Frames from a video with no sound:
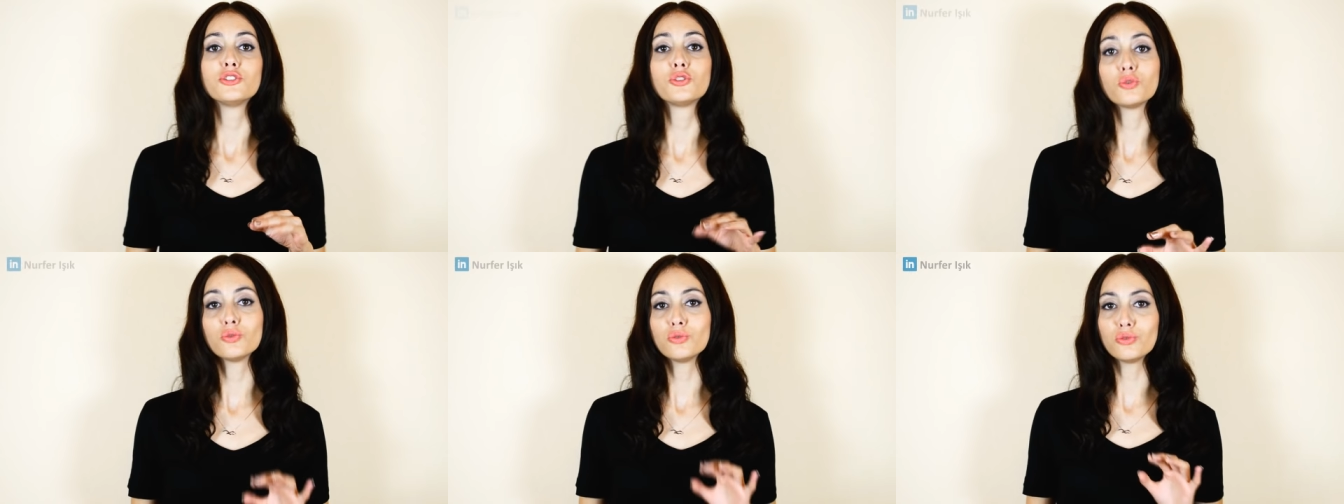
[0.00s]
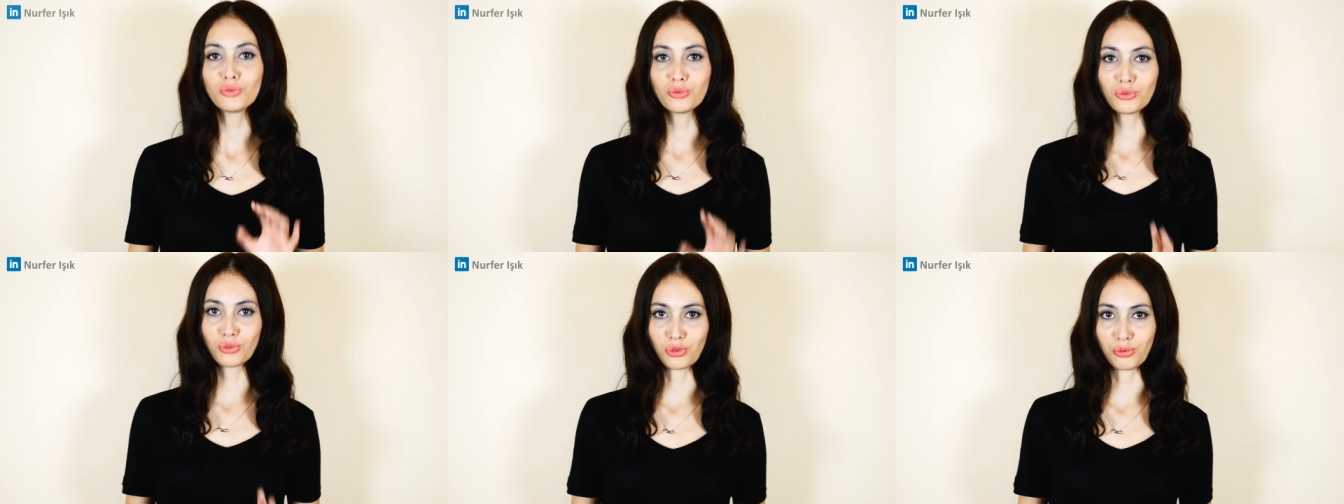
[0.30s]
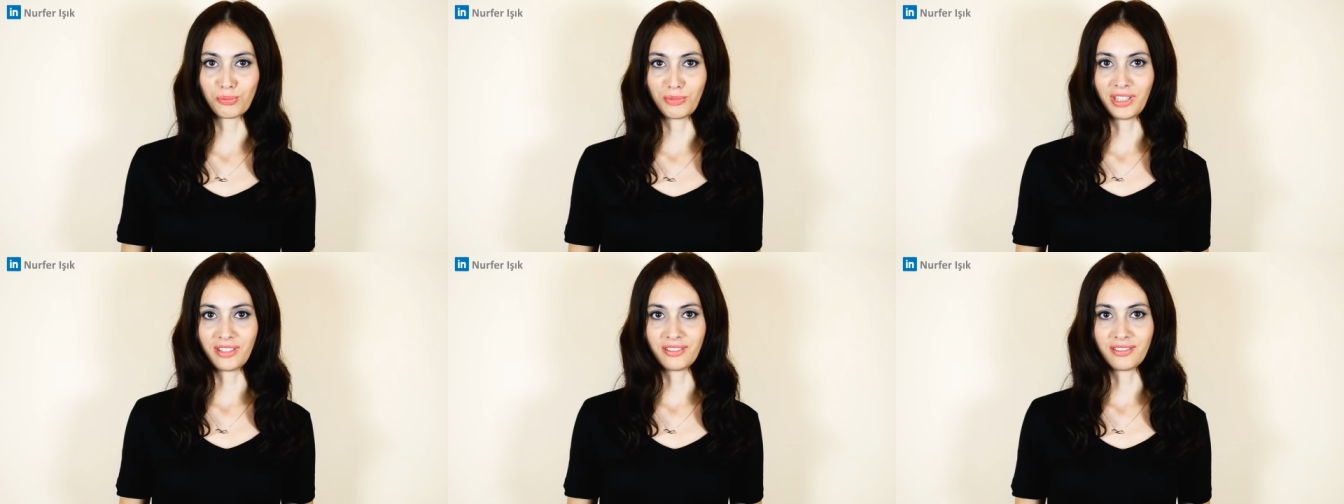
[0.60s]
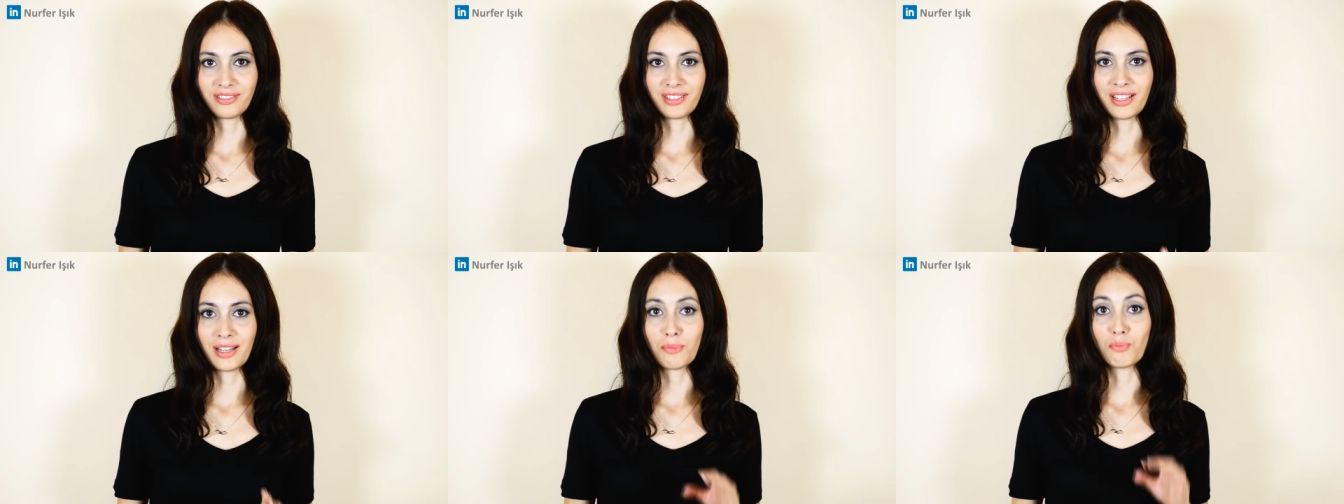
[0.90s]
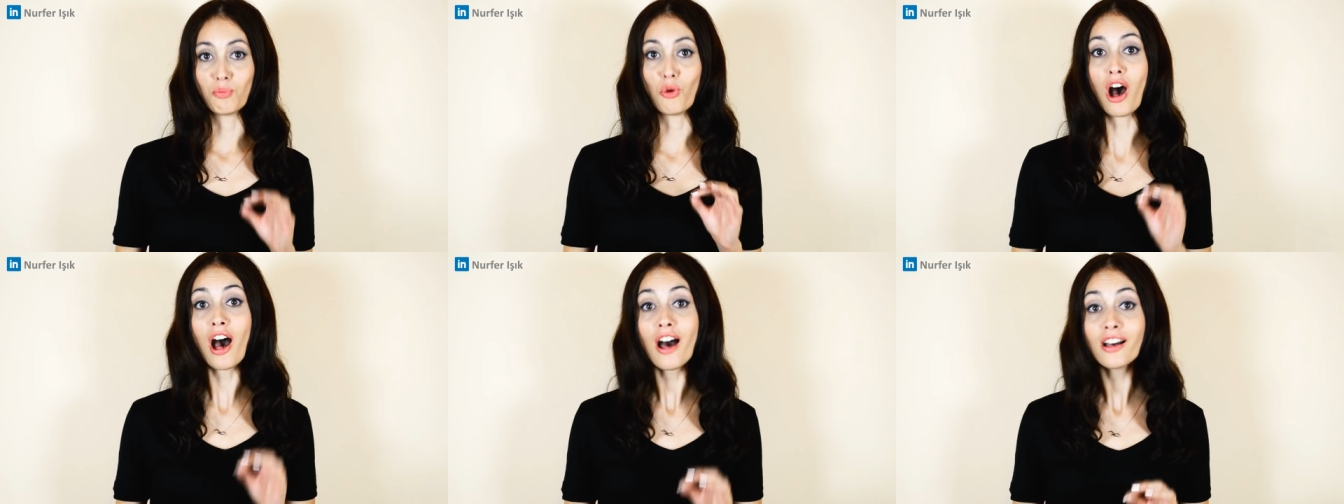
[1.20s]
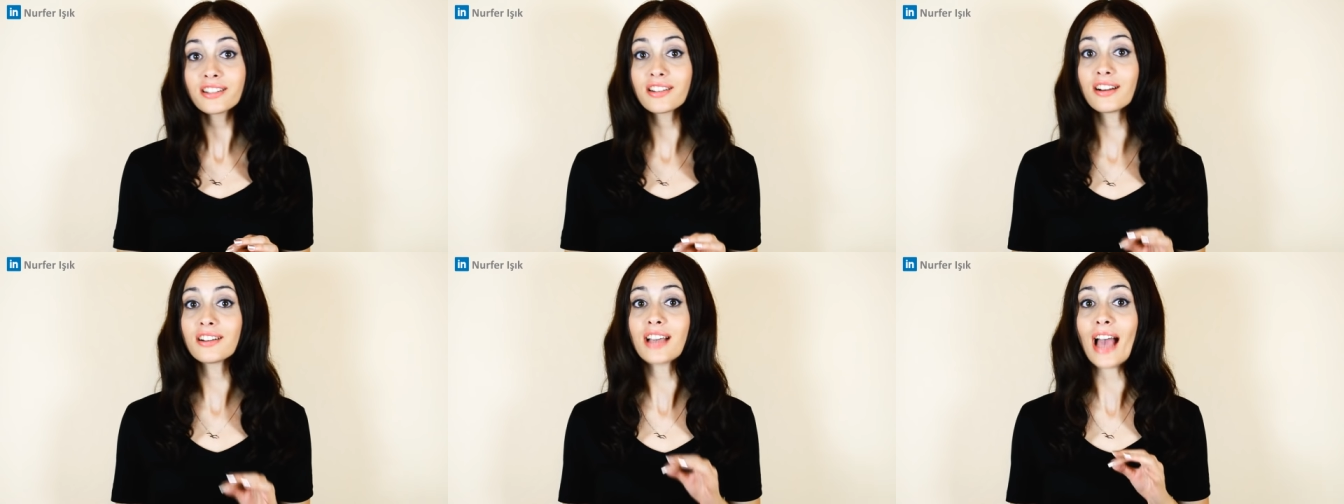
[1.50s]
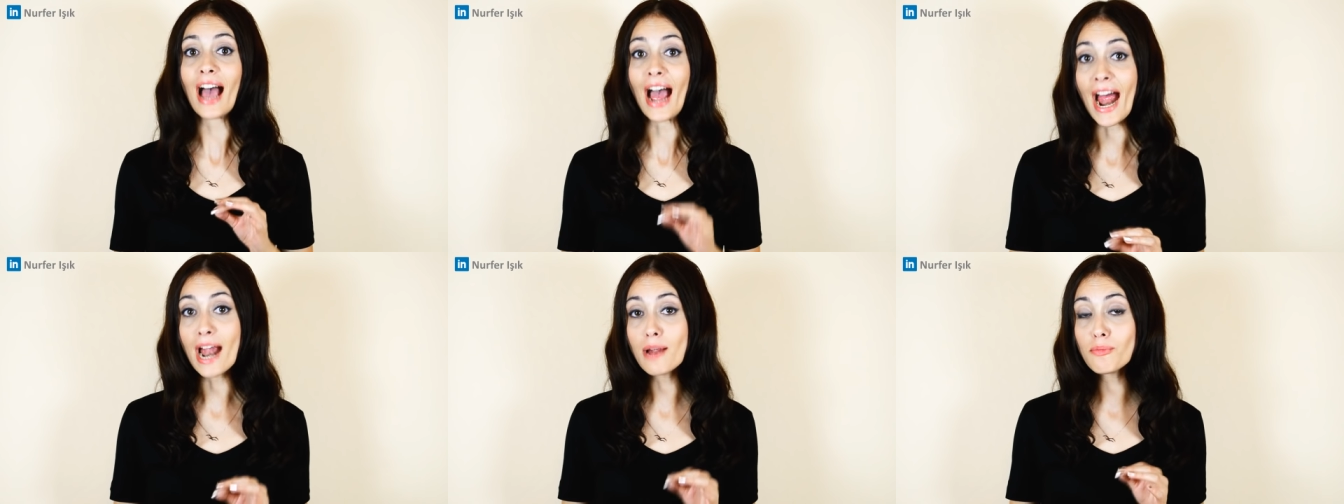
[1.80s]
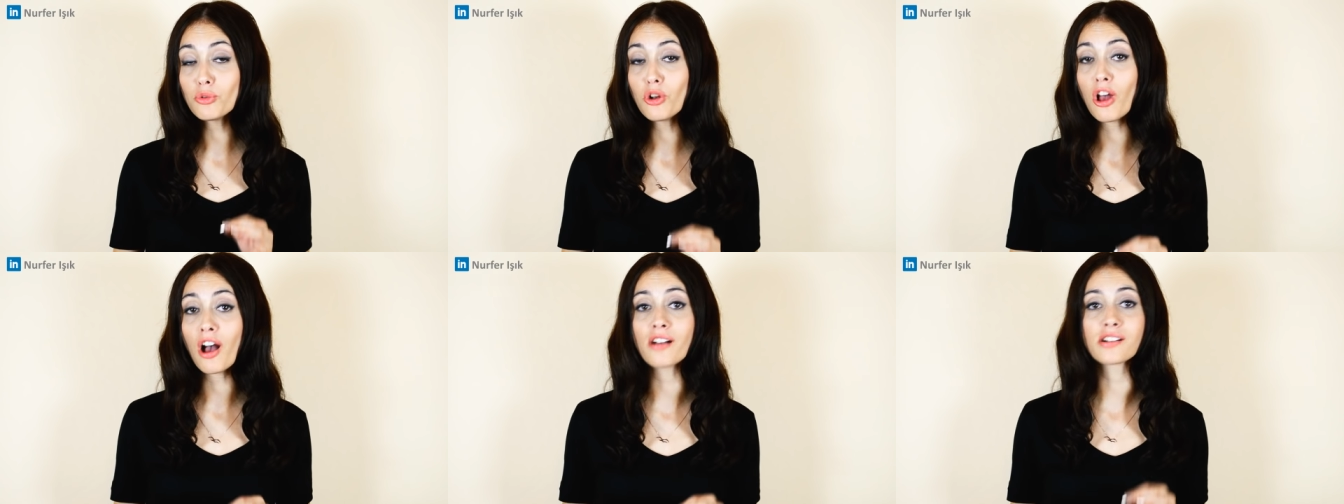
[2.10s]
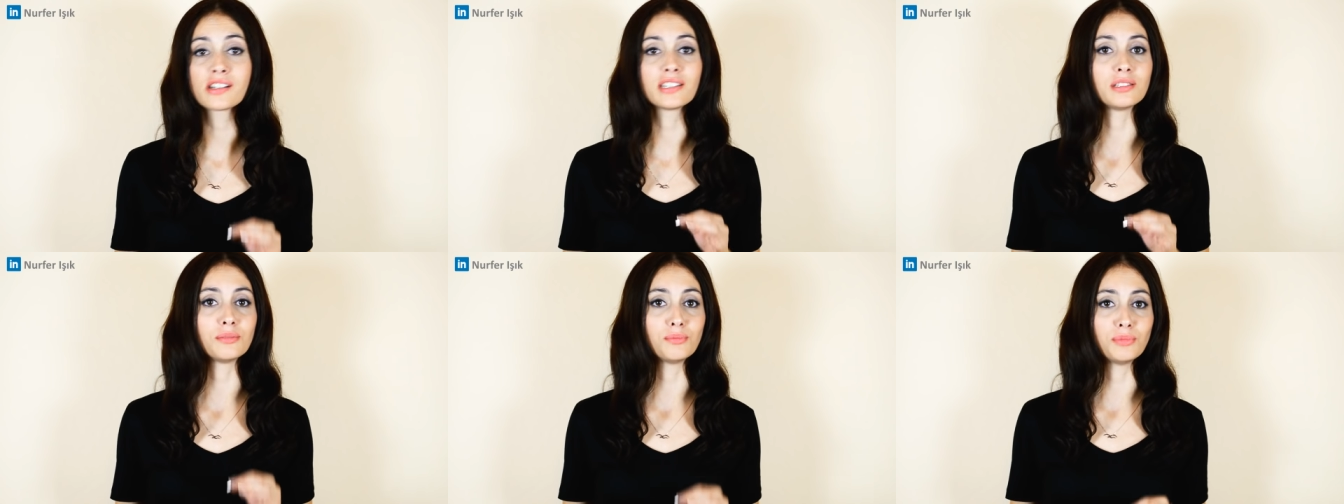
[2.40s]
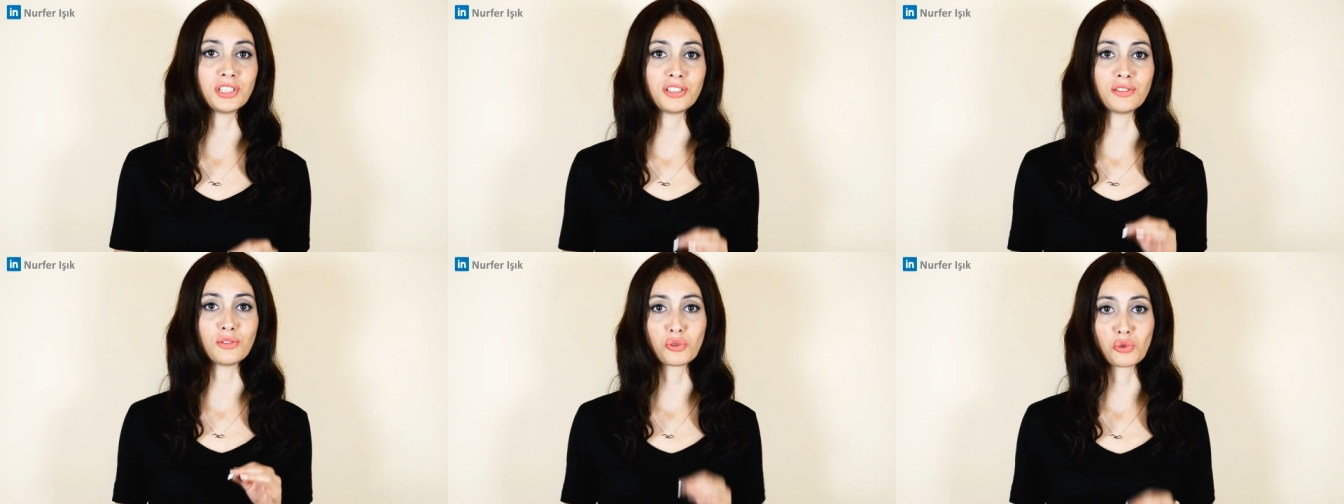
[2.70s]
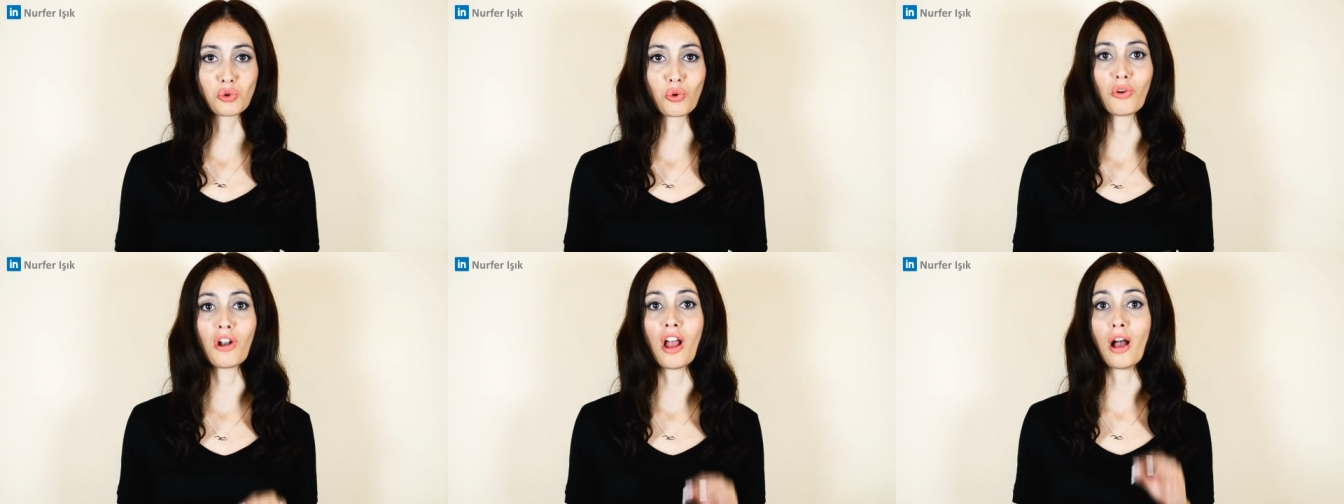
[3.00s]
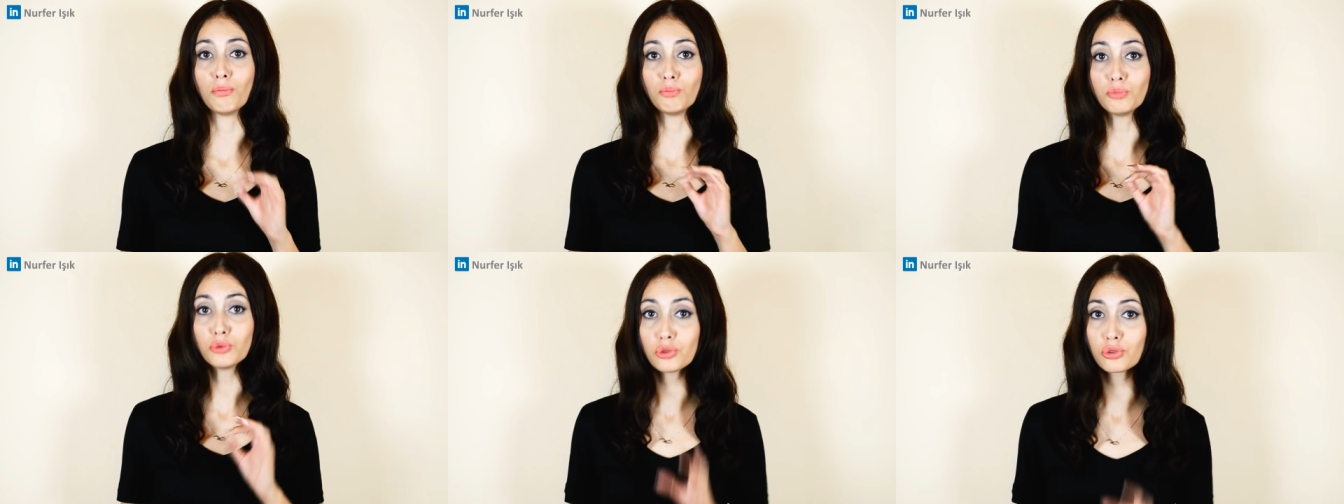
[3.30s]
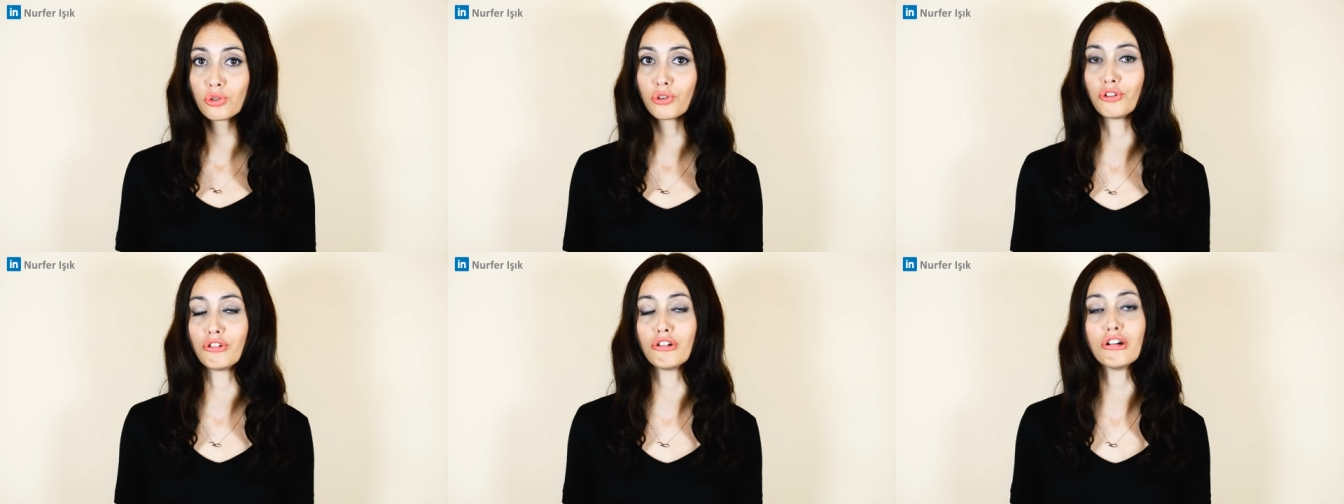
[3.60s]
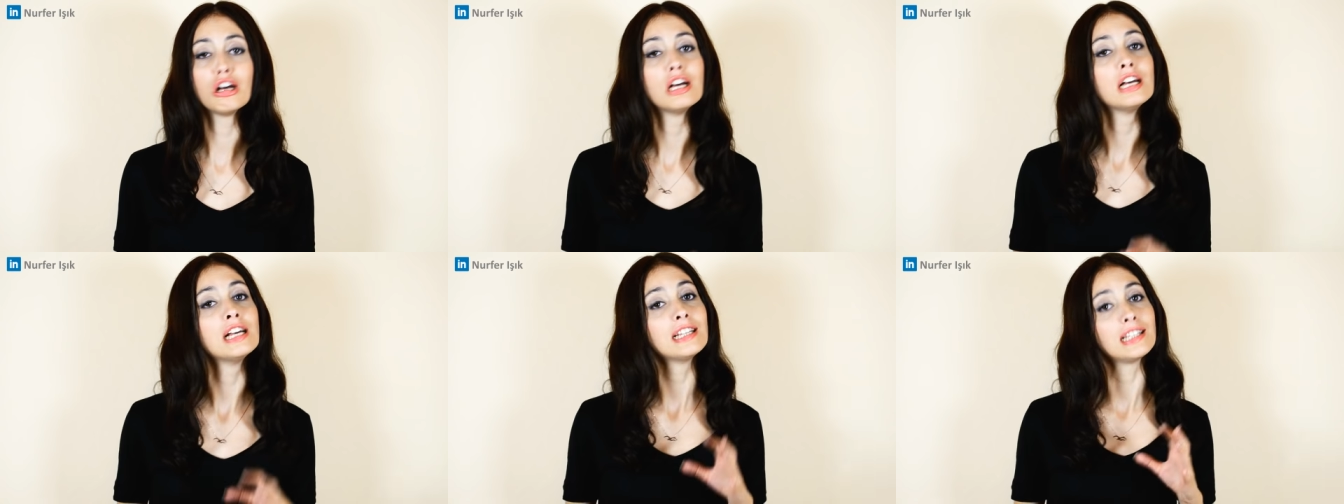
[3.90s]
Şunu unutmayın. Muhakkak her mülakatın başına sorulan bu soru